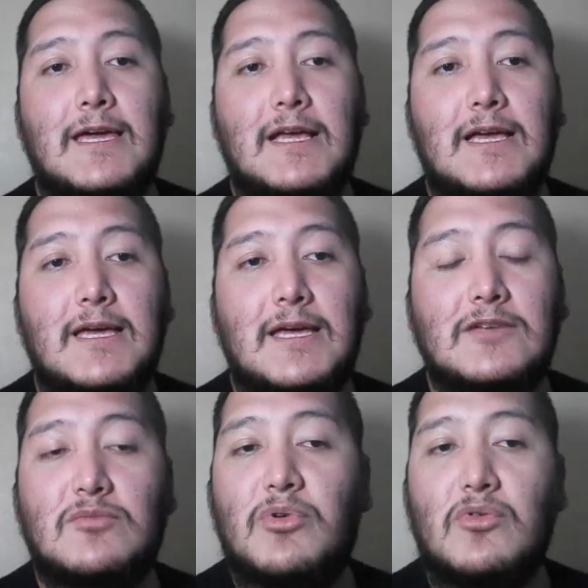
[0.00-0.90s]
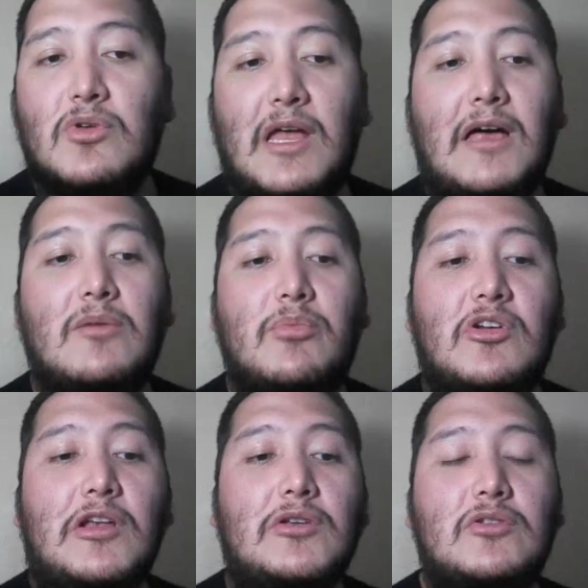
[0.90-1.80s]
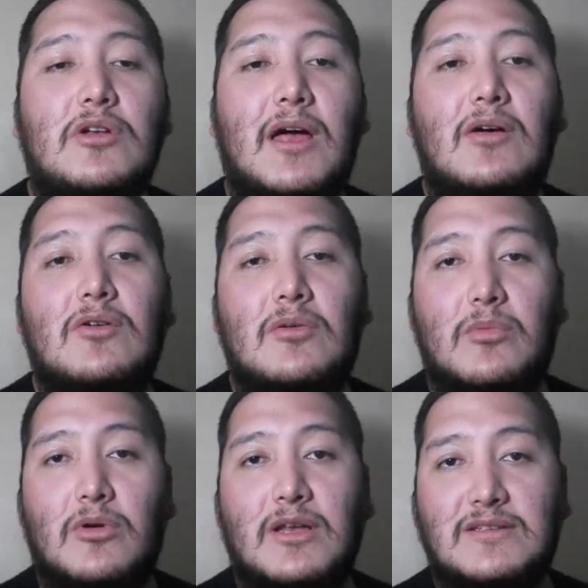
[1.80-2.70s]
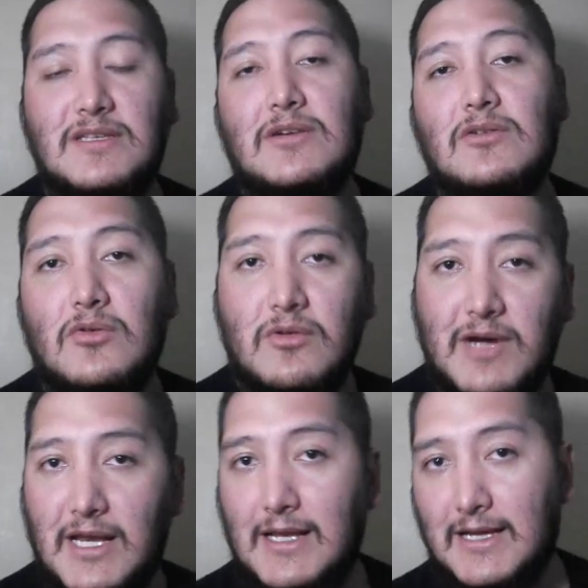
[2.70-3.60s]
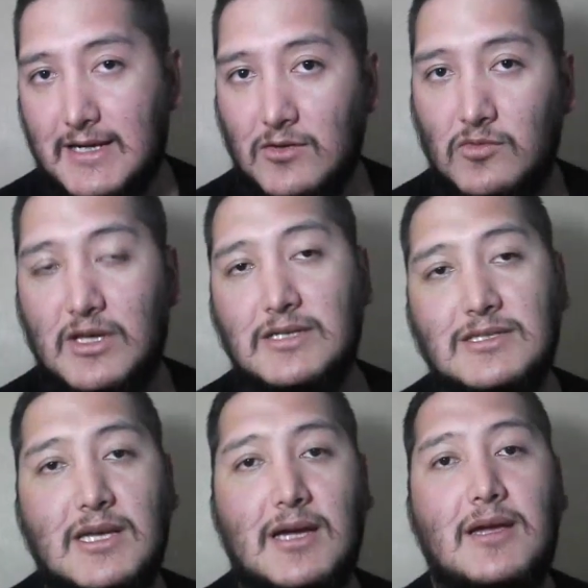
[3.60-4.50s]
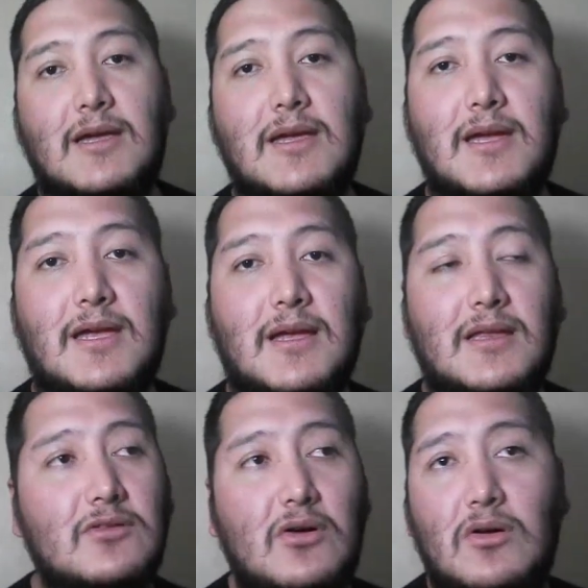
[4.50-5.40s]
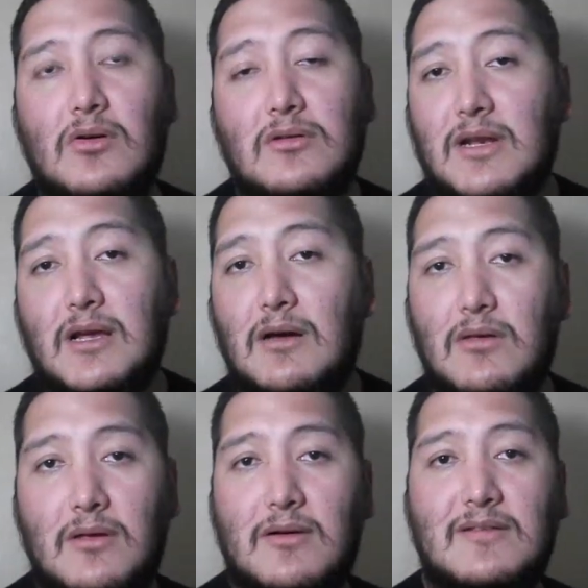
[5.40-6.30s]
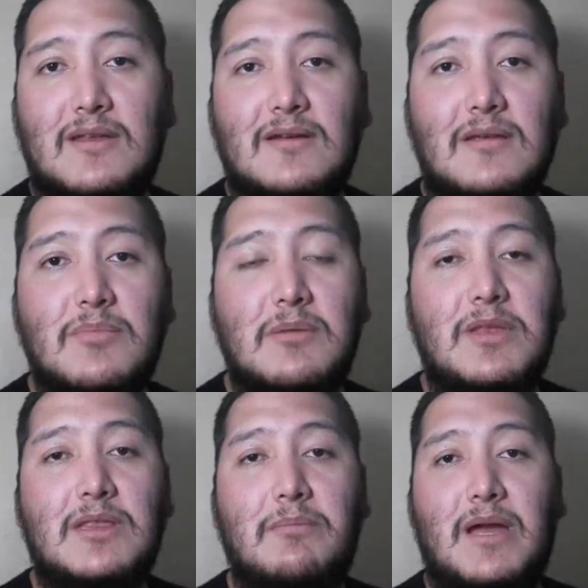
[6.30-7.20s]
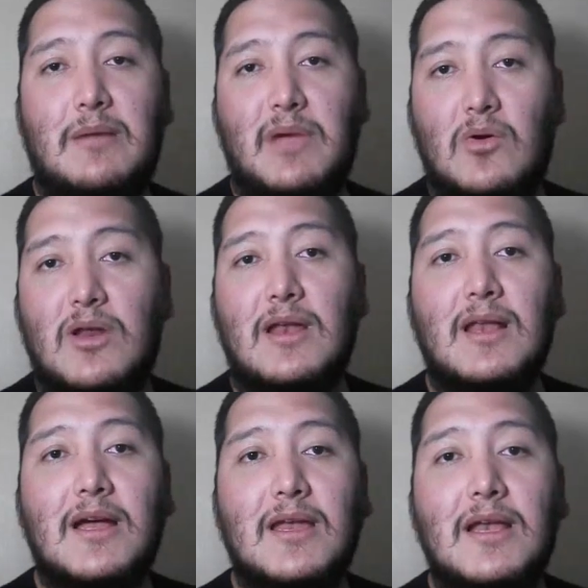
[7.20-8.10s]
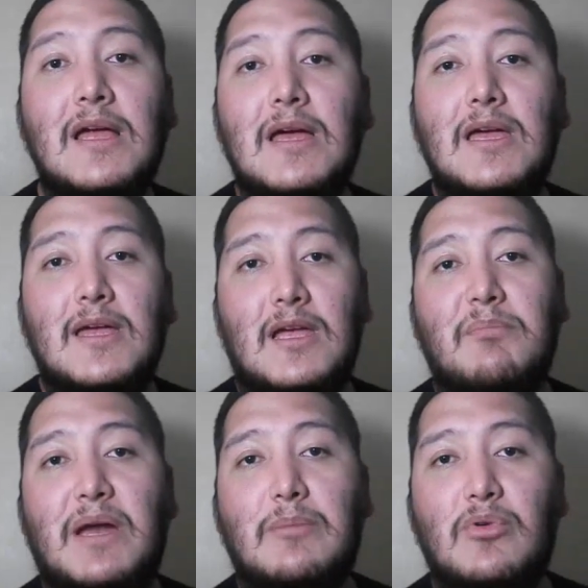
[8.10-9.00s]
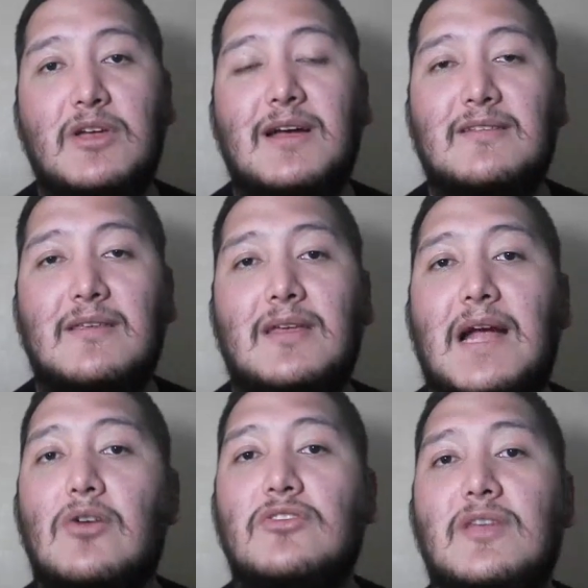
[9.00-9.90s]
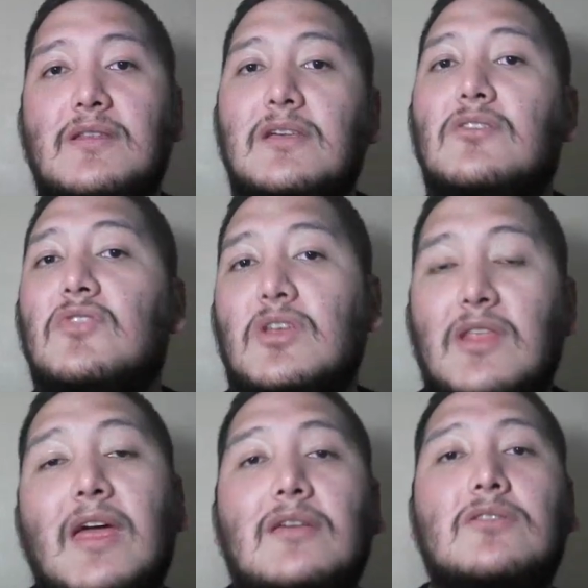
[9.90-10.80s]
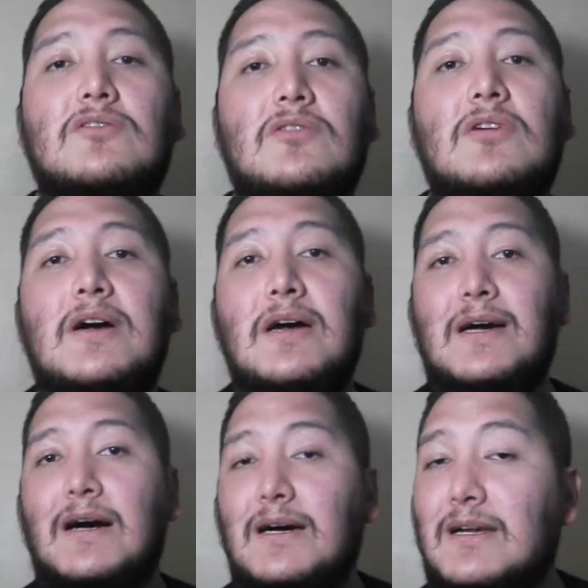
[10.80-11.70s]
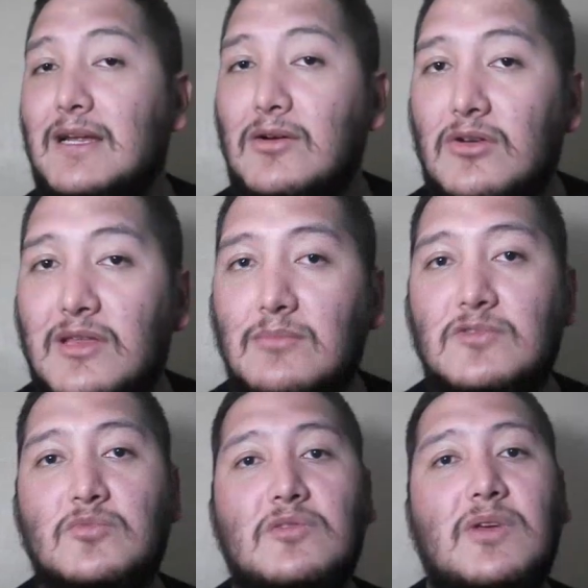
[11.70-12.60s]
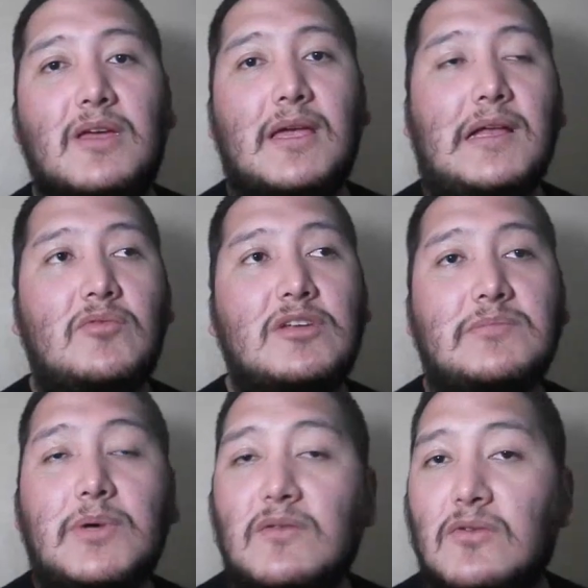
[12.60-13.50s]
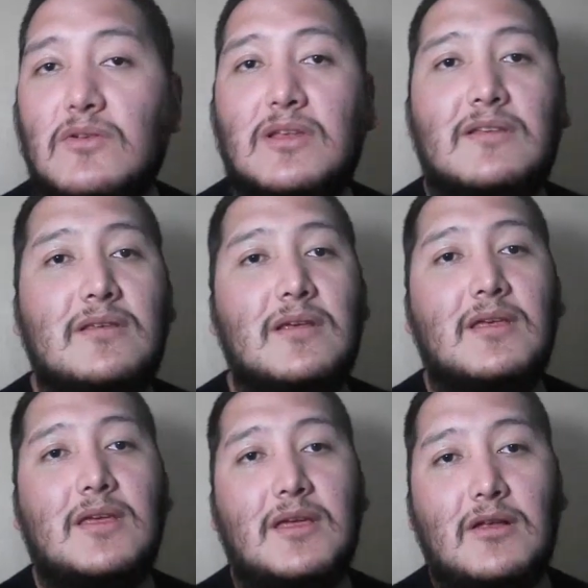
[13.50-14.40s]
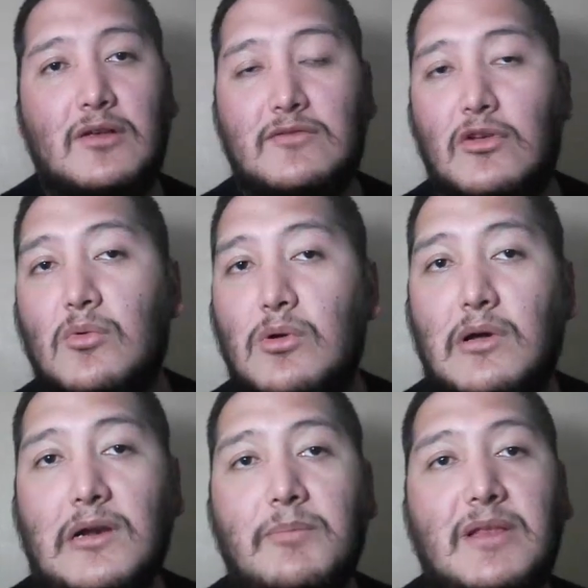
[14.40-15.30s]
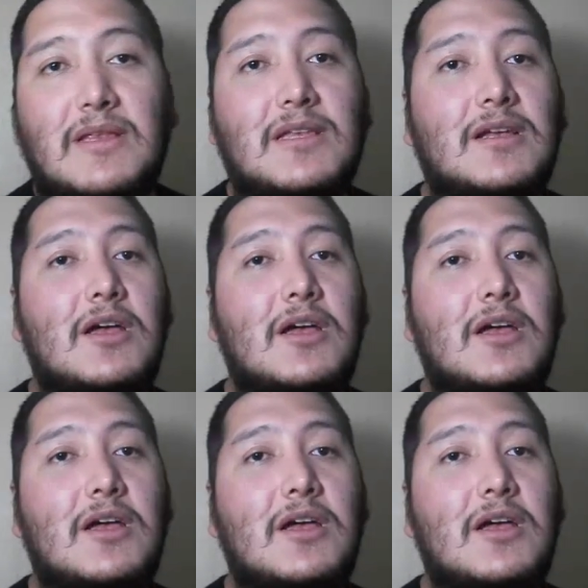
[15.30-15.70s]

Eh, eso por un lado, por el otro lado, como les digo, ¿no? Y valga la redundancia, en que todo lo recaudado va a ser simplemente para mejorar el canal y para poder acceder a contenidos inéditos, ¿no? Recordemos muy bien que algunas personas, y les solo vuelvo a repetir,